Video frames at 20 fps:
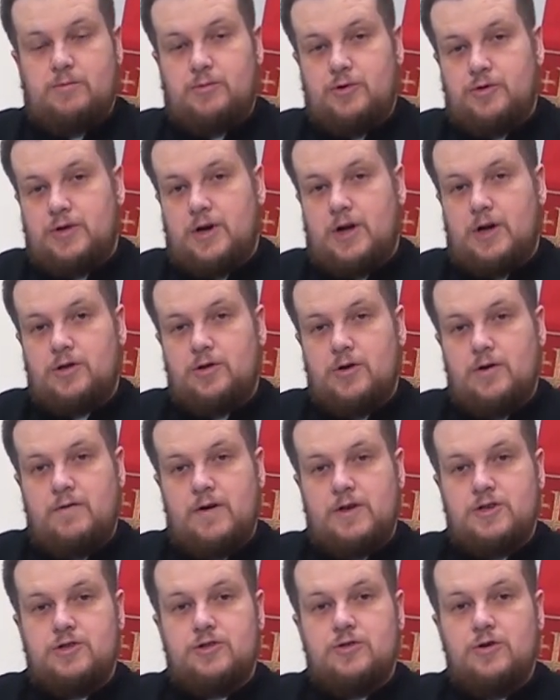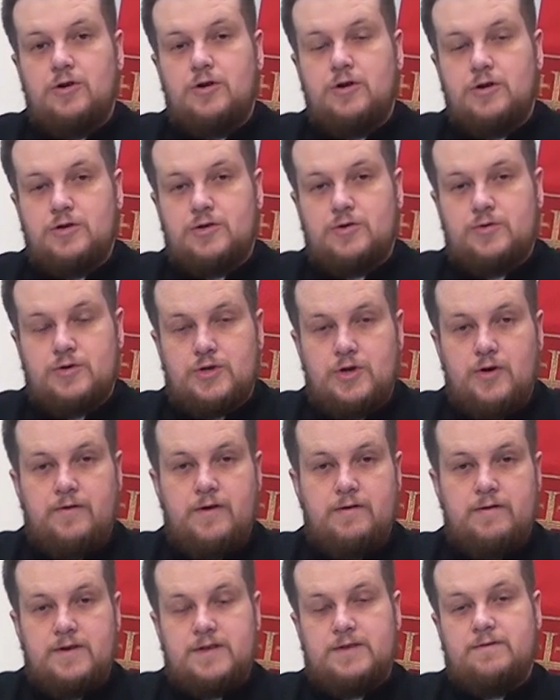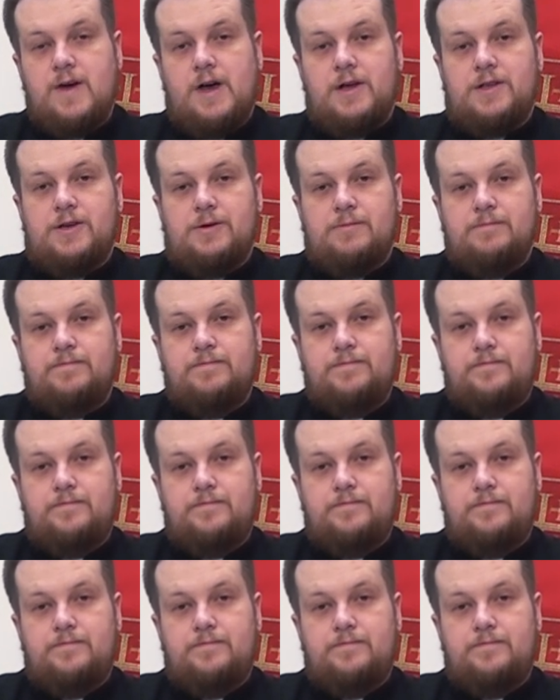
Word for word: potraktować to Chrystusowe wezwanie.